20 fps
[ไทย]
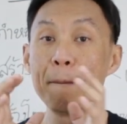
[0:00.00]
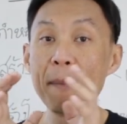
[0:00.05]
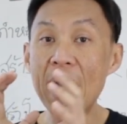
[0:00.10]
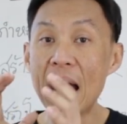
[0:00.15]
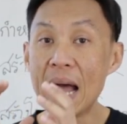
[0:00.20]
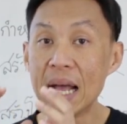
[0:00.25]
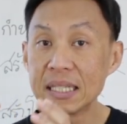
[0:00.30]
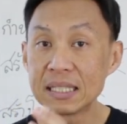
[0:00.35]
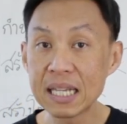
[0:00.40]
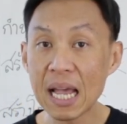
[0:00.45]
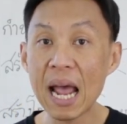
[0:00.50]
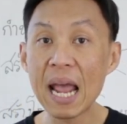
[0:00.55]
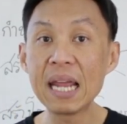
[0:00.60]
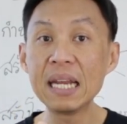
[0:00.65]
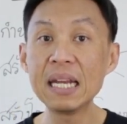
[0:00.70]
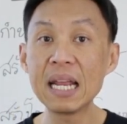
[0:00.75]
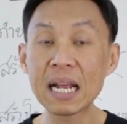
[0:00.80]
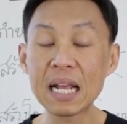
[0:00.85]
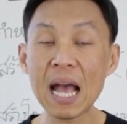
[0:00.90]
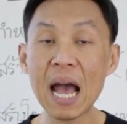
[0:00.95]
มาใช้
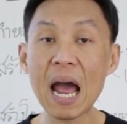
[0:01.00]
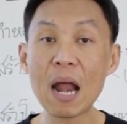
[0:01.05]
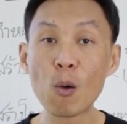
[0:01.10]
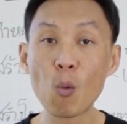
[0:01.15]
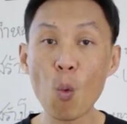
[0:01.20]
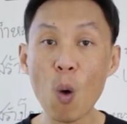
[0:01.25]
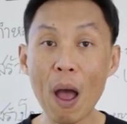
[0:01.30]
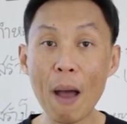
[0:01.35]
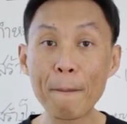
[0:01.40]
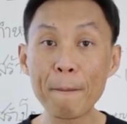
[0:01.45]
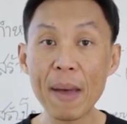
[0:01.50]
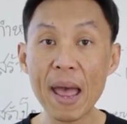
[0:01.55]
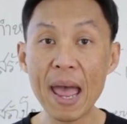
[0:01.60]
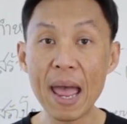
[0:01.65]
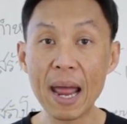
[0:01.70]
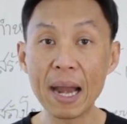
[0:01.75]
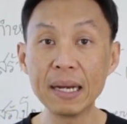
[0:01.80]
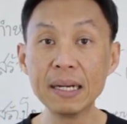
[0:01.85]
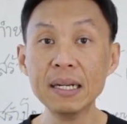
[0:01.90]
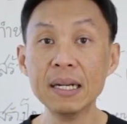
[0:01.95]
ในการวางแผ
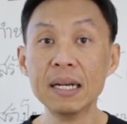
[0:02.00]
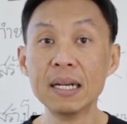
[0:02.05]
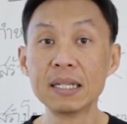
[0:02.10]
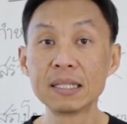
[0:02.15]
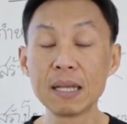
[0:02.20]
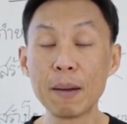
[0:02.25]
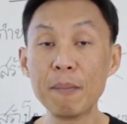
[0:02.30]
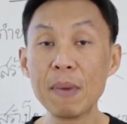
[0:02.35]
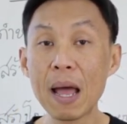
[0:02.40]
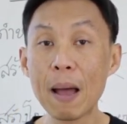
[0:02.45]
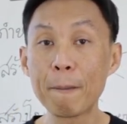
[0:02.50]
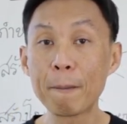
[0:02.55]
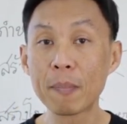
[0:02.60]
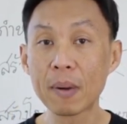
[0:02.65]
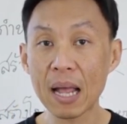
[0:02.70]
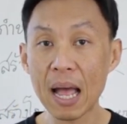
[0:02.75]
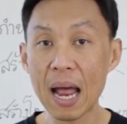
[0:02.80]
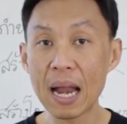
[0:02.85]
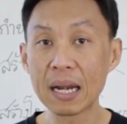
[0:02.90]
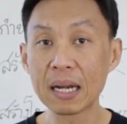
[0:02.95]
นสำหรับ
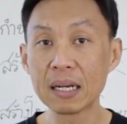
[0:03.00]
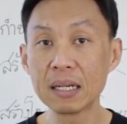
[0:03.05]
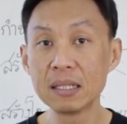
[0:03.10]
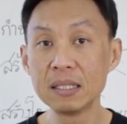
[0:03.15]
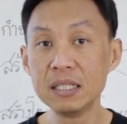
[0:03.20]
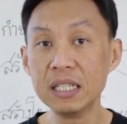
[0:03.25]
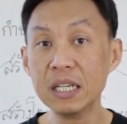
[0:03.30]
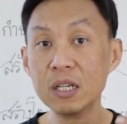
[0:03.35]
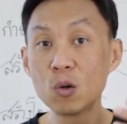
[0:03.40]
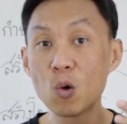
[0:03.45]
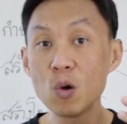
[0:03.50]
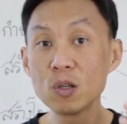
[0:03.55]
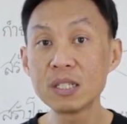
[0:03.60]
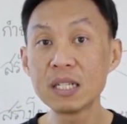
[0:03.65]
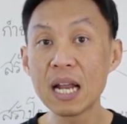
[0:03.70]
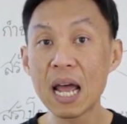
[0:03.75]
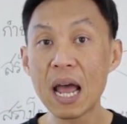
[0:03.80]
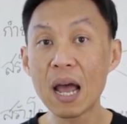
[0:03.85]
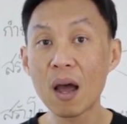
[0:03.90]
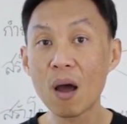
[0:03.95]
การยิงโฆ
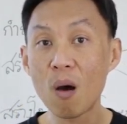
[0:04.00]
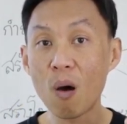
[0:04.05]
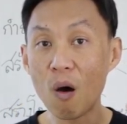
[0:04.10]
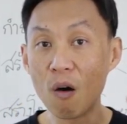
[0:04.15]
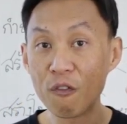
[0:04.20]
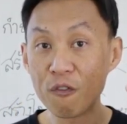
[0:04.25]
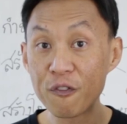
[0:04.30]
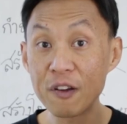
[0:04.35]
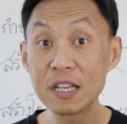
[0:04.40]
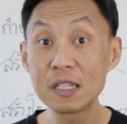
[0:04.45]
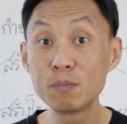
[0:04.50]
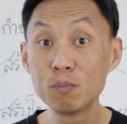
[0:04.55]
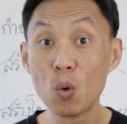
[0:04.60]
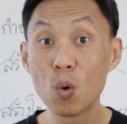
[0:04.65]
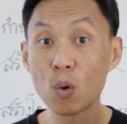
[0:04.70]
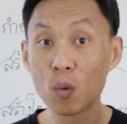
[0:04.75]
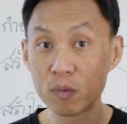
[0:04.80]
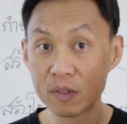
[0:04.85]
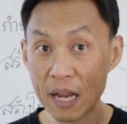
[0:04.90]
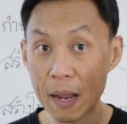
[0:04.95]
ษณาของ
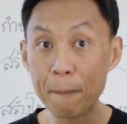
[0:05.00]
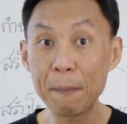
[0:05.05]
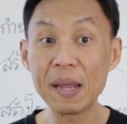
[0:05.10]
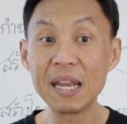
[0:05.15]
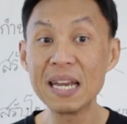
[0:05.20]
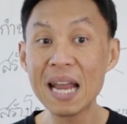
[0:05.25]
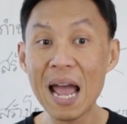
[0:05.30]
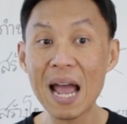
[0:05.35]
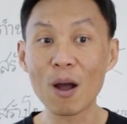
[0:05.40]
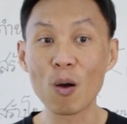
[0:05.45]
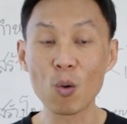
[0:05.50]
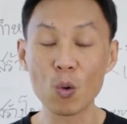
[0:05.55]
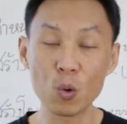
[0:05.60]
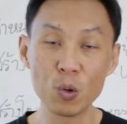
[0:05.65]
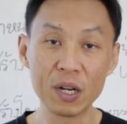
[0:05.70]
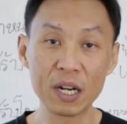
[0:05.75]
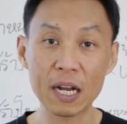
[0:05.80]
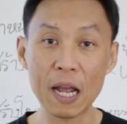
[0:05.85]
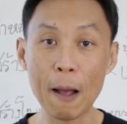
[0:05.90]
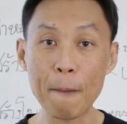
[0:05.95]
Facebook ในปีหน้าของ
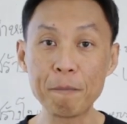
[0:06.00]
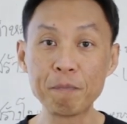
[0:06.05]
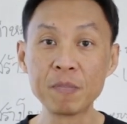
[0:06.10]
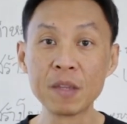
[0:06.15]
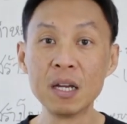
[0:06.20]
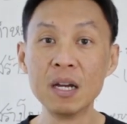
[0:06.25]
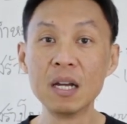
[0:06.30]
คุณนะครับ